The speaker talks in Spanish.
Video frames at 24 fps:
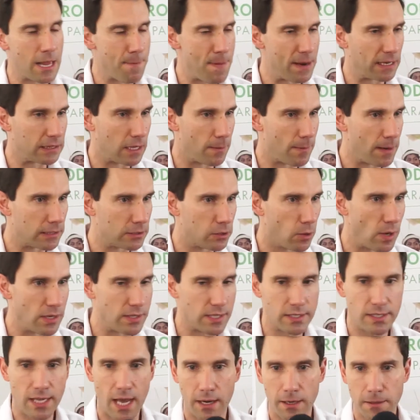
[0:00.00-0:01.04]
departamento del
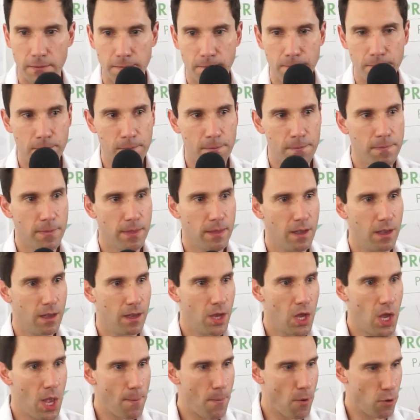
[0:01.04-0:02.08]
Cesar
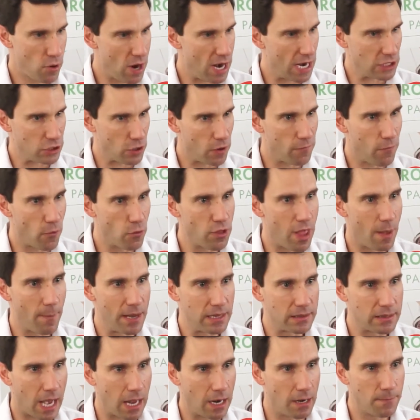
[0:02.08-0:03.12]
por una razón
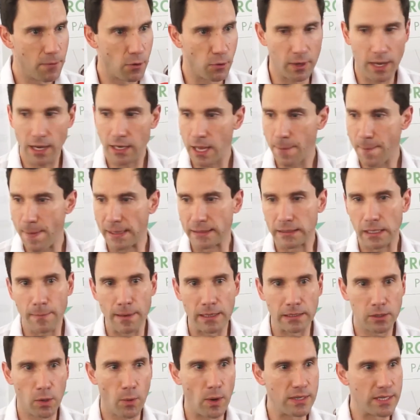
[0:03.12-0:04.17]
fundamental, porque el
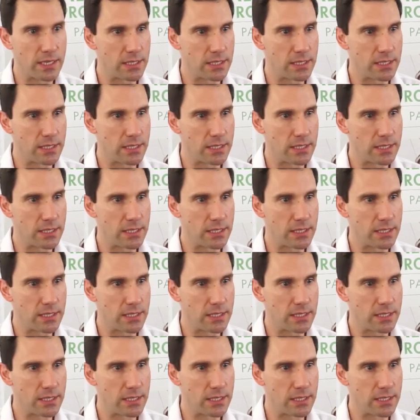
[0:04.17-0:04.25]
departamento del